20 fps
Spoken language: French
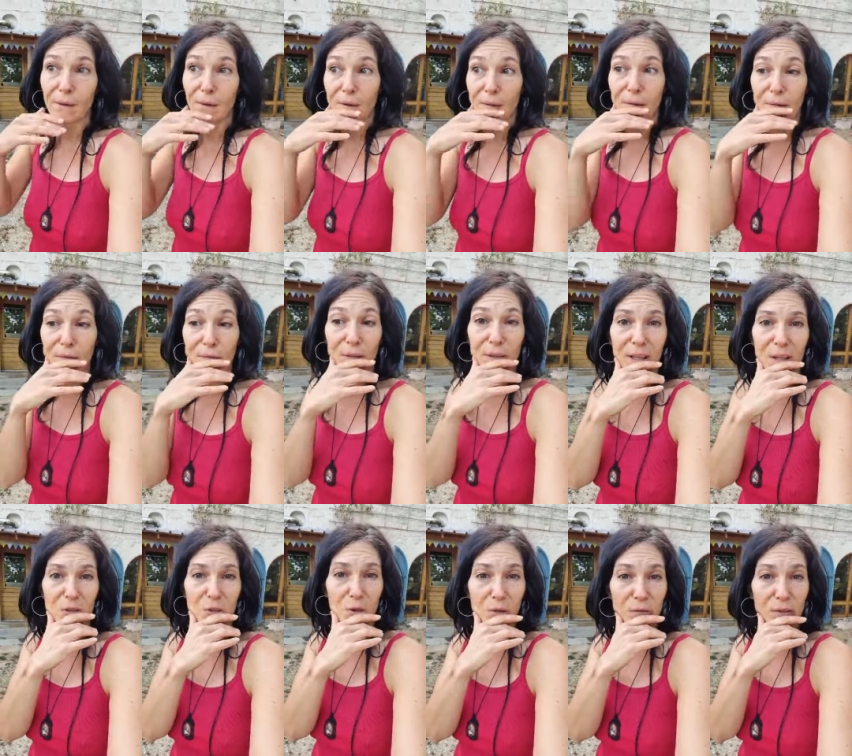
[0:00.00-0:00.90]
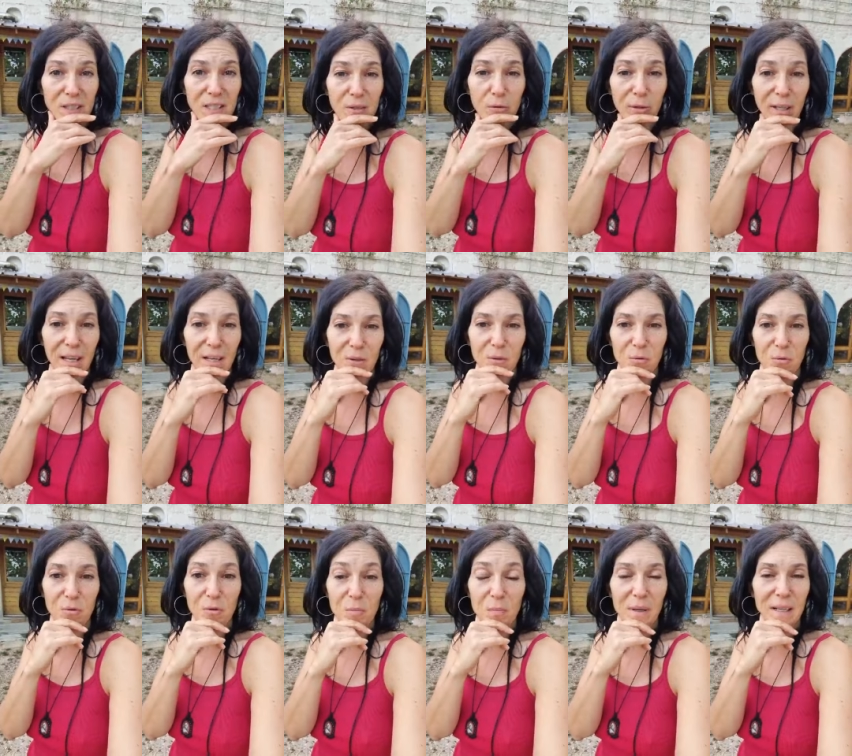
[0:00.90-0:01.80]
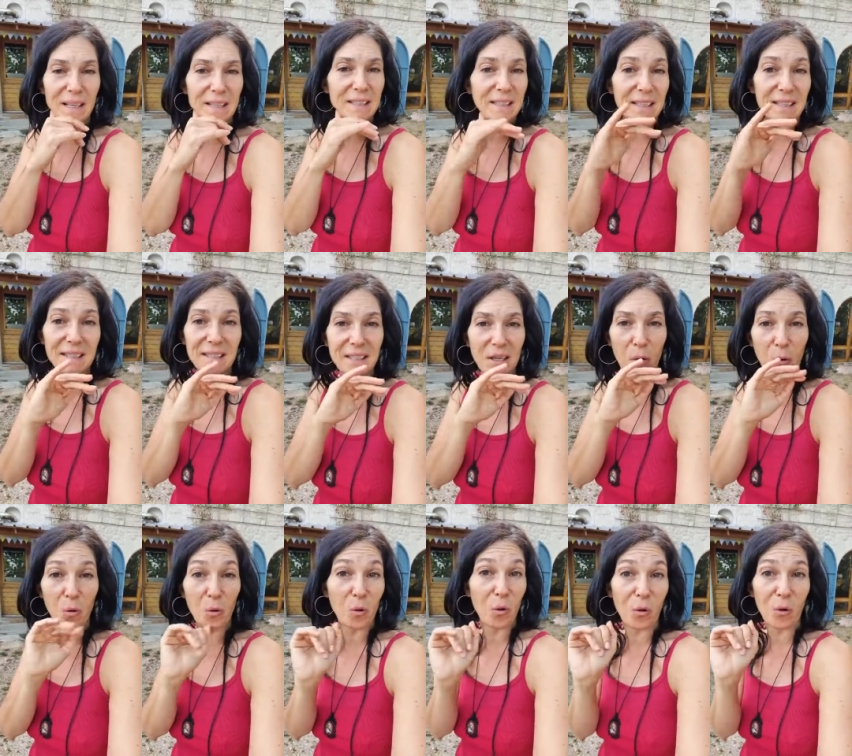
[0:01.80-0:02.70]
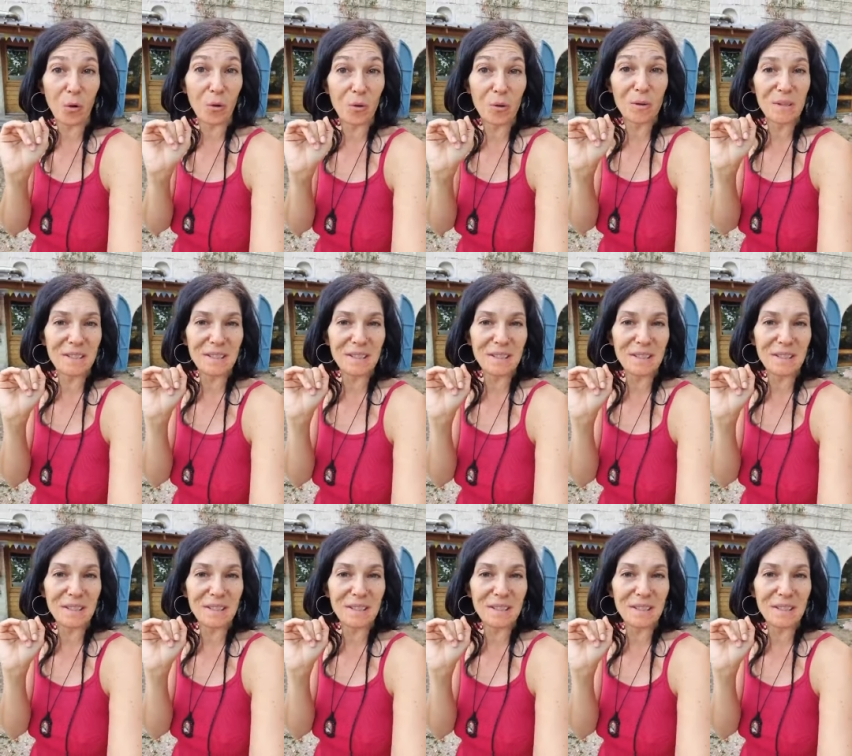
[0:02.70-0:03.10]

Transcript: euh, faudrait que je refasse le calcul, mais l'été, c'est encore, euh,